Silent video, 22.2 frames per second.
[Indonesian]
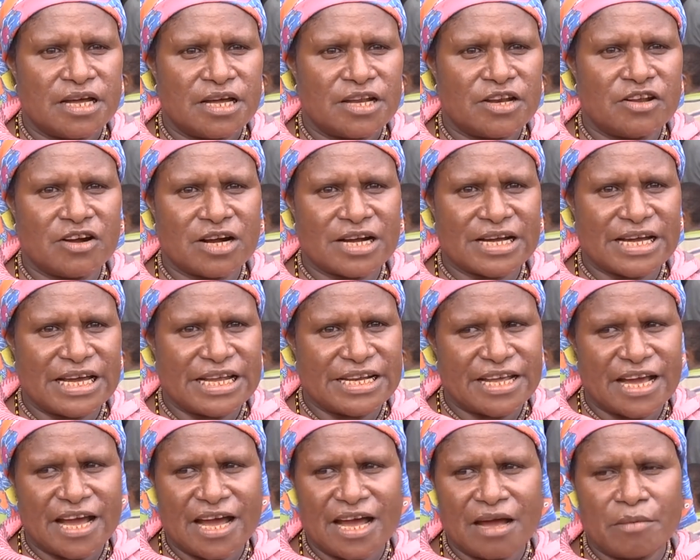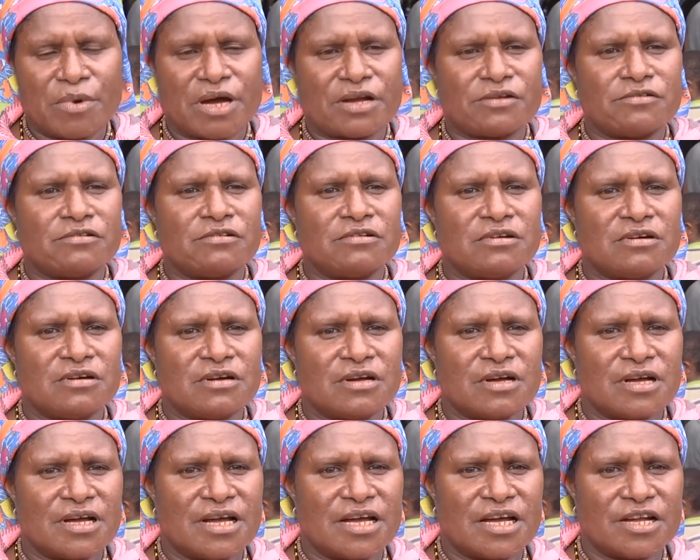dong kerja baru
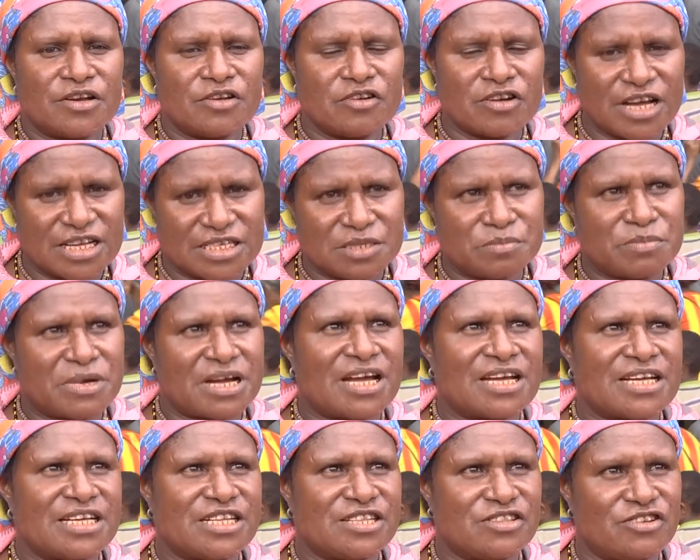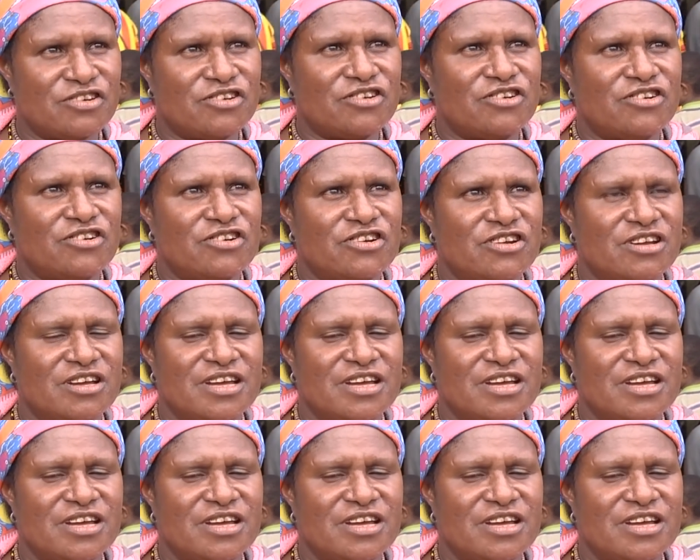dong kasih makan kita.